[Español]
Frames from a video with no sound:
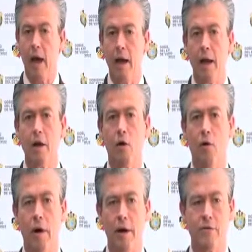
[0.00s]
en el
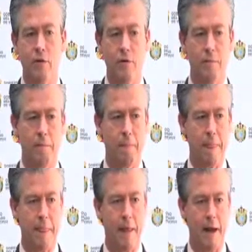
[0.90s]
Congreso
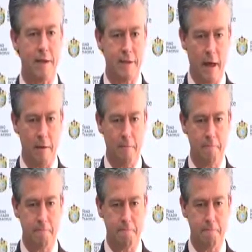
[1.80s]
del Estado.